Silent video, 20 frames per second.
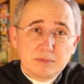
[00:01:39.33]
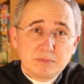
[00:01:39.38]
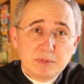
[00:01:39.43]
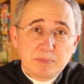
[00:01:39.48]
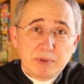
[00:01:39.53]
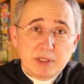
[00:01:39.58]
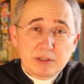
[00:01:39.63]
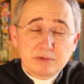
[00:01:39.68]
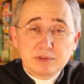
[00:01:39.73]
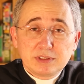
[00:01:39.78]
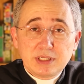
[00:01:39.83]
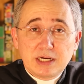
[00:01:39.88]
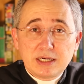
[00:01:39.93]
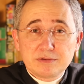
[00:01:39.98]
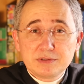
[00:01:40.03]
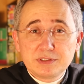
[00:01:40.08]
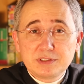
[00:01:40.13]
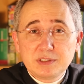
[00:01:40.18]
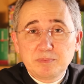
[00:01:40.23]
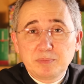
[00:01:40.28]
Me
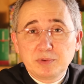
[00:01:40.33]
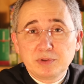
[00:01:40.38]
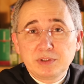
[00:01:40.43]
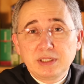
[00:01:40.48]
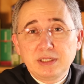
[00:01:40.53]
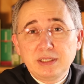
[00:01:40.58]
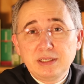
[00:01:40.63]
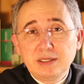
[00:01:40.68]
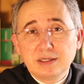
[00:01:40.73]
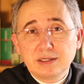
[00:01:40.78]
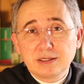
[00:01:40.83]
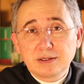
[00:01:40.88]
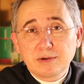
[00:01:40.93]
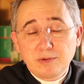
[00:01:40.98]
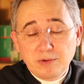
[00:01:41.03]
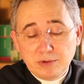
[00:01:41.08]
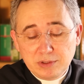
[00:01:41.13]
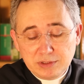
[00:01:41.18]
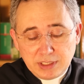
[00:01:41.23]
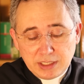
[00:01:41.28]
perguntaram se poderia
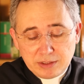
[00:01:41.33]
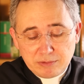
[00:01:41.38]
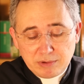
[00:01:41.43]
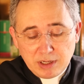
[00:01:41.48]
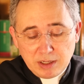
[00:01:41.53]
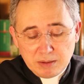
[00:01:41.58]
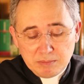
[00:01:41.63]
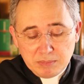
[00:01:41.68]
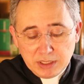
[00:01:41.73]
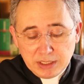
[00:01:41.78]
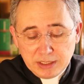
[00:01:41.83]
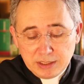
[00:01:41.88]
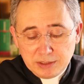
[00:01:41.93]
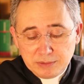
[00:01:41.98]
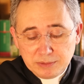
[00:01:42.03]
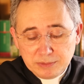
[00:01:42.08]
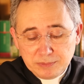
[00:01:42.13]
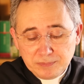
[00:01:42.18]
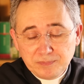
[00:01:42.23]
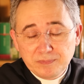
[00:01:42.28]
cortar o
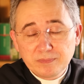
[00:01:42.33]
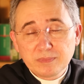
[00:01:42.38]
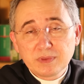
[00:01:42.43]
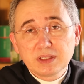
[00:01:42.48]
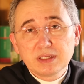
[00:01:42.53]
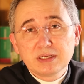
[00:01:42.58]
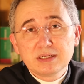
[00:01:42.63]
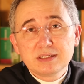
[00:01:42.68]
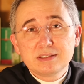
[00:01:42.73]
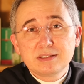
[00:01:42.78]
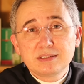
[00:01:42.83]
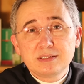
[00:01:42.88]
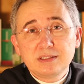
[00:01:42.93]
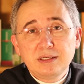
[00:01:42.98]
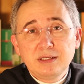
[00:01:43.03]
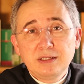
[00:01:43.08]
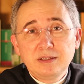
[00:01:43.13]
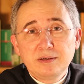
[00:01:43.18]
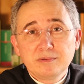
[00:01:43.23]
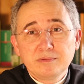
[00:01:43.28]
cabelo,
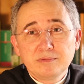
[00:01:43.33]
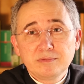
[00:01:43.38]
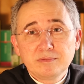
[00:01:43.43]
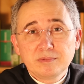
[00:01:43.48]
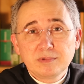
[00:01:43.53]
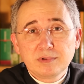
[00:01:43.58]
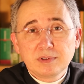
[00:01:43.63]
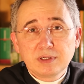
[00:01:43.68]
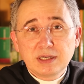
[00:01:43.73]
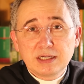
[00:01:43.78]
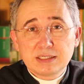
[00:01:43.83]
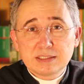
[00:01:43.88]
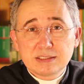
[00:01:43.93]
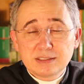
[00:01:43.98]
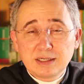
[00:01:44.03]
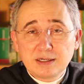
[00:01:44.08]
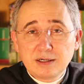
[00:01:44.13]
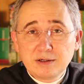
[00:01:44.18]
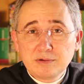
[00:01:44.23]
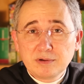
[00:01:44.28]
se um
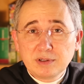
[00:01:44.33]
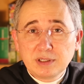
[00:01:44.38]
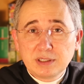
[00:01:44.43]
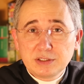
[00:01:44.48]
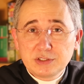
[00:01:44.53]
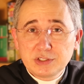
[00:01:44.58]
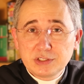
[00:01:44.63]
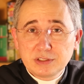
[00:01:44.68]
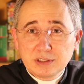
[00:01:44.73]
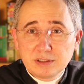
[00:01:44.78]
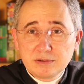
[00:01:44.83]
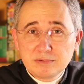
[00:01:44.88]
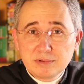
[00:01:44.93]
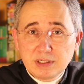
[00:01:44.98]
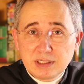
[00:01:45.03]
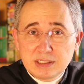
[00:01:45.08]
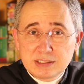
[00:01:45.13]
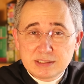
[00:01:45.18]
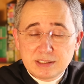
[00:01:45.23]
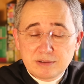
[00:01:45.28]
casal cristão, um
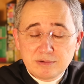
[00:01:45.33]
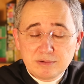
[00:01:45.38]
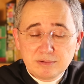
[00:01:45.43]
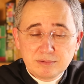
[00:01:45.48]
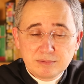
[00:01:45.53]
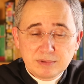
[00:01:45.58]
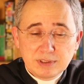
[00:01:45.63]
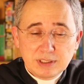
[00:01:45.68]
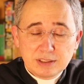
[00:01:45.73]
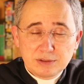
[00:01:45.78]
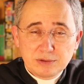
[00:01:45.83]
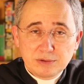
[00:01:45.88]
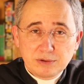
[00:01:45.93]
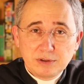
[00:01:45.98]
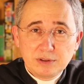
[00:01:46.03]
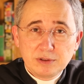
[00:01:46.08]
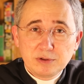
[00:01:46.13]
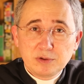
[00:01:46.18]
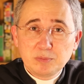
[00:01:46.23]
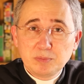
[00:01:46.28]
casal
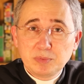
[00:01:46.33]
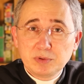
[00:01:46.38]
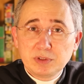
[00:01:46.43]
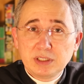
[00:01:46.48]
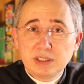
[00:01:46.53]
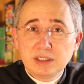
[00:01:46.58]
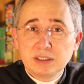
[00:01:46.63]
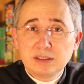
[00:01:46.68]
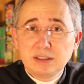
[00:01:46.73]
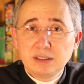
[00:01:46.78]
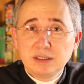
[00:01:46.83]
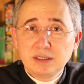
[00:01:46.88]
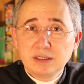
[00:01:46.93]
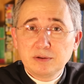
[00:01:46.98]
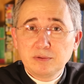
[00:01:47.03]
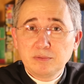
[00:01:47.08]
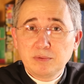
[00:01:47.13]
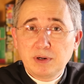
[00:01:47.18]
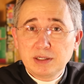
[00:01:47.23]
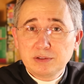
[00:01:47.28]
católico, poderia
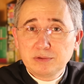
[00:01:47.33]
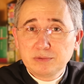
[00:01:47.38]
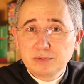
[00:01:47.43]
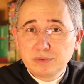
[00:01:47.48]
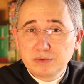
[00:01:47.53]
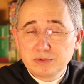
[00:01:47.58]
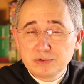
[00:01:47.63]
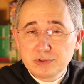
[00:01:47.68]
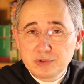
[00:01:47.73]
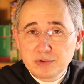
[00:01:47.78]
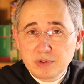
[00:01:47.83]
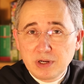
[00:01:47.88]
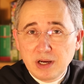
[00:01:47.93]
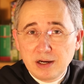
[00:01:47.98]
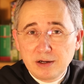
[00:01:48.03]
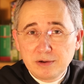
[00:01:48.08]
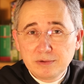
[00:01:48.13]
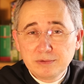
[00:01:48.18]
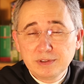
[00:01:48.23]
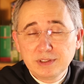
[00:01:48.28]
ter o ato
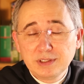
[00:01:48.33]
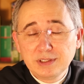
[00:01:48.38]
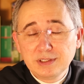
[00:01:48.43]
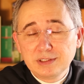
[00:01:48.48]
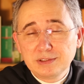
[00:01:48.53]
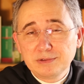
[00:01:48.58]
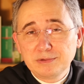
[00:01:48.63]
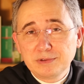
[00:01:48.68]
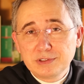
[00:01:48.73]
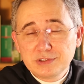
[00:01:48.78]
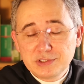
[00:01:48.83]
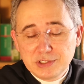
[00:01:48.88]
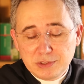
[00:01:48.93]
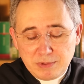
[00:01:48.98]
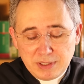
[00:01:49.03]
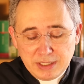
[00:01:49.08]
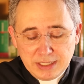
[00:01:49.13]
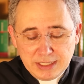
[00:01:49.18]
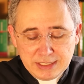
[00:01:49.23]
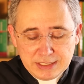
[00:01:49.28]
conjugal durante a
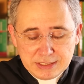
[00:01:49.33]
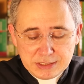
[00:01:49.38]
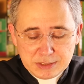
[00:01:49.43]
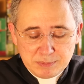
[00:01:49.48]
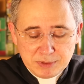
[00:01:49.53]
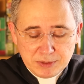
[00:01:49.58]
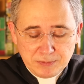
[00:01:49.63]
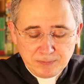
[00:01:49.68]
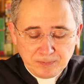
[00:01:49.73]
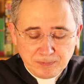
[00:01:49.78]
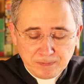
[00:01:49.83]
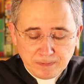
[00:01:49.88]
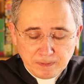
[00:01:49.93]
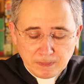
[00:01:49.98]
quaresma,